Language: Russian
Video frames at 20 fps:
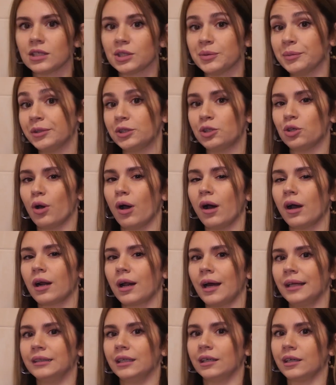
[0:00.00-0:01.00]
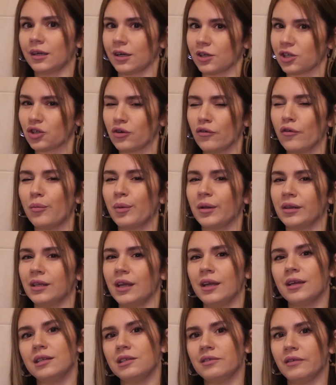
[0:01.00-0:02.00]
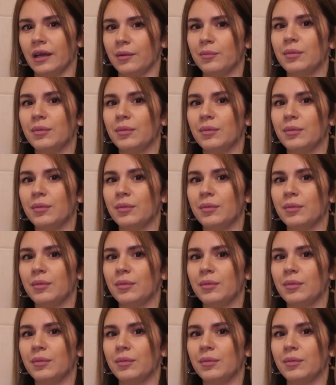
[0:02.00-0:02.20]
Смотрю, охрана хорошо выполняет свои